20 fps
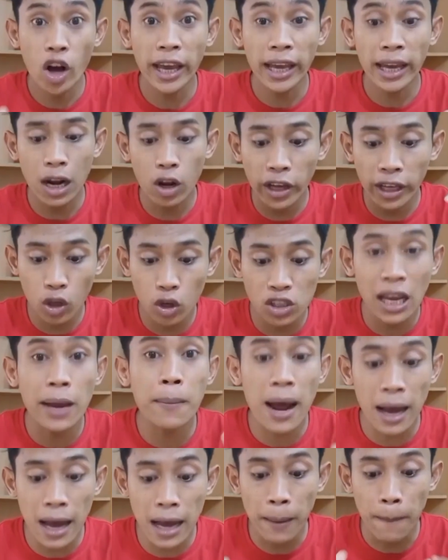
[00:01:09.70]
cho sức khỏe của
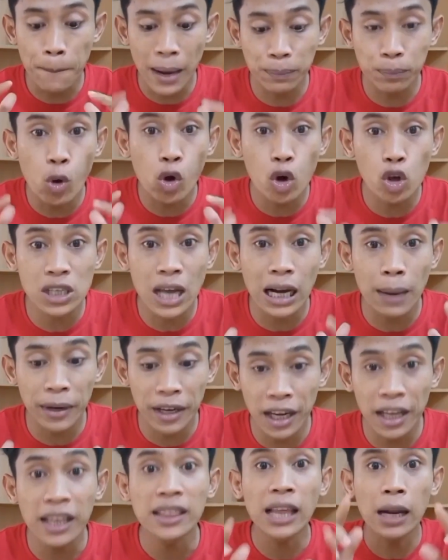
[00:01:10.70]
hot TikToker này.
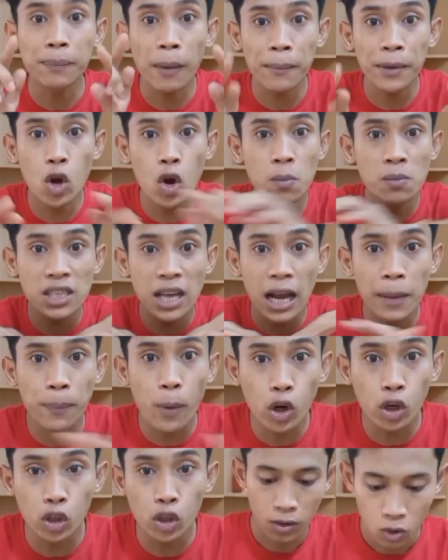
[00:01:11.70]
Một số người bình luận,
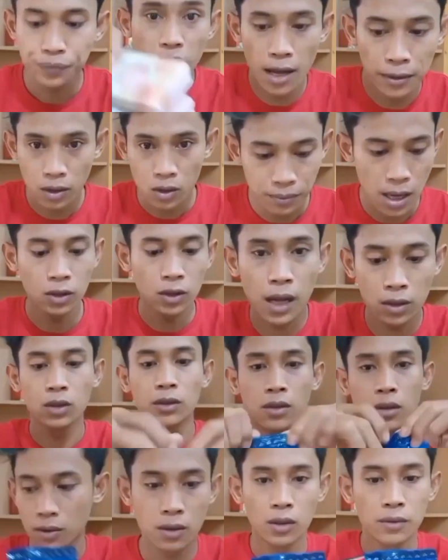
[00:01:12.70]
chỉ nhìn
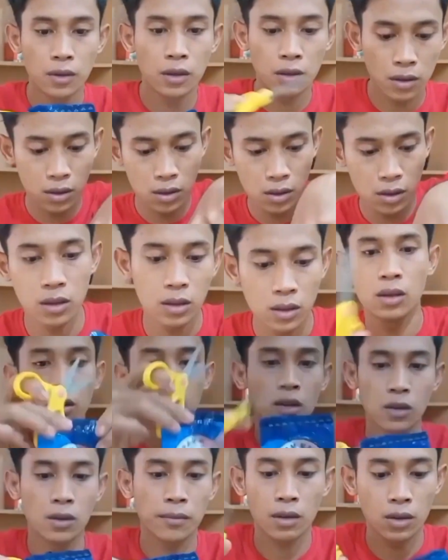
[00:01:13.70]
thôi đã thấy mặn rồi,
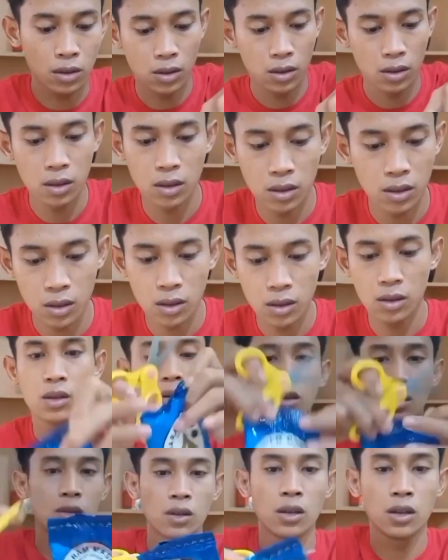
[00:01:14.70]
vậy mà anh ta
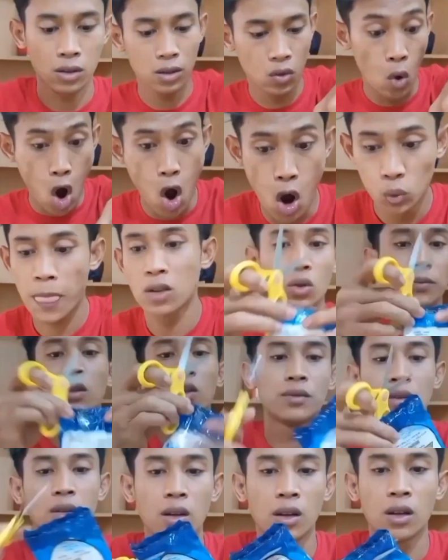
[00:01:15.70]
dám nuốt thẳng vào bụng,
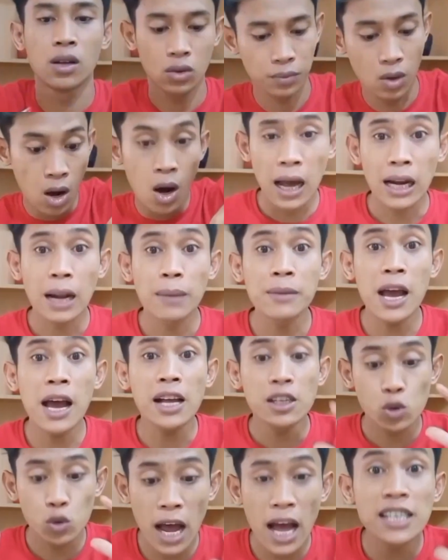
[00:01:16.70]
thận và tim của anh
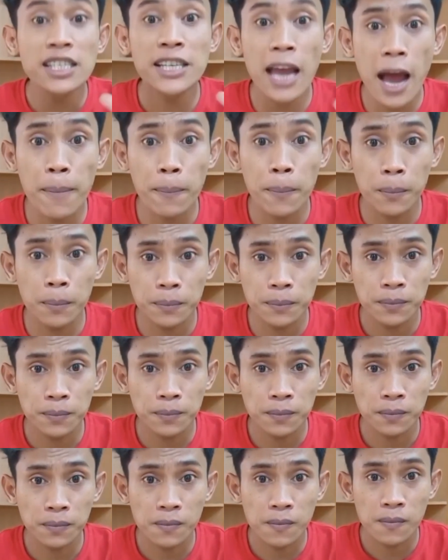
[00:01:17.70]
liệu có ổn không?
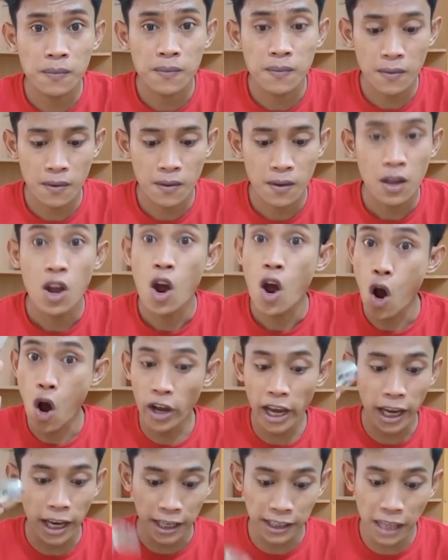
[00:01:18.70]
Đừng bất chấp sức
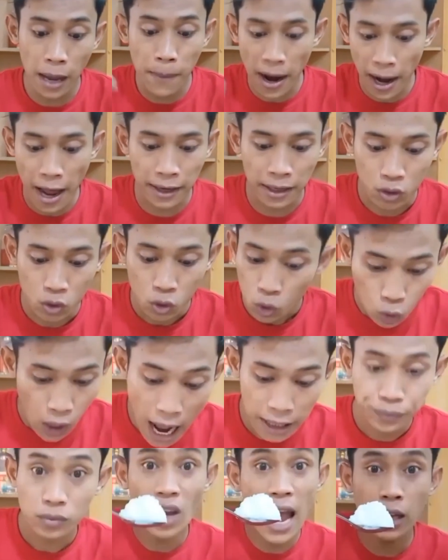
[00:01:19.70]
khỏe chỉ vì tiền hay
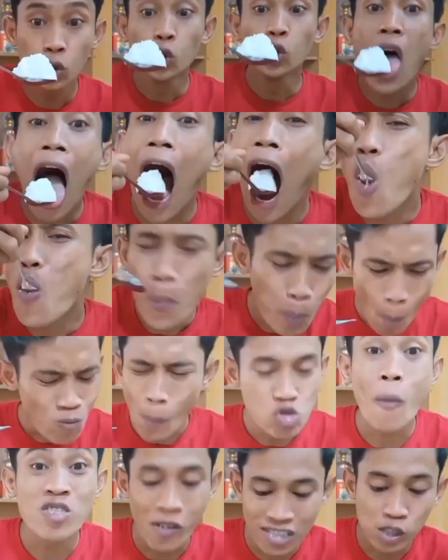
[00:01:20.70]
sự nổi tiếng,
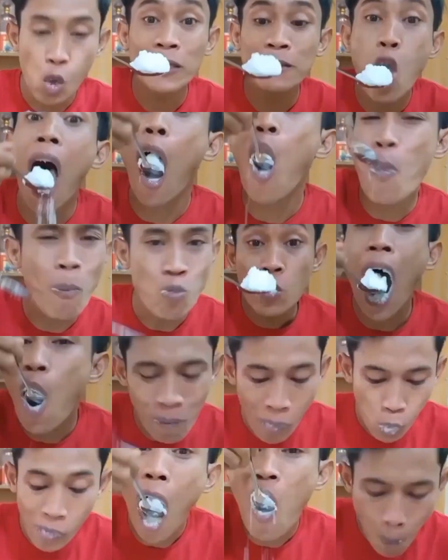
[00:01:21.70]
sao có hối hận
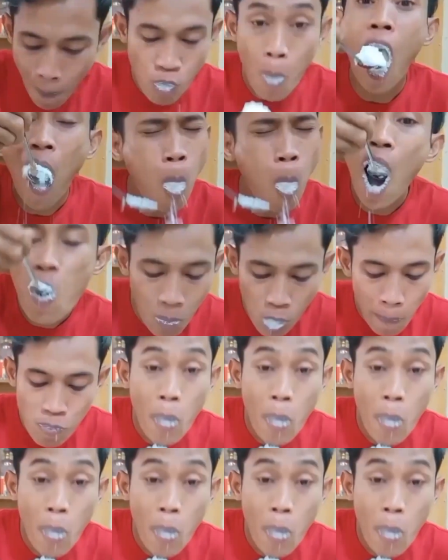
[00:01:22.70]
cũng không kịp đâu.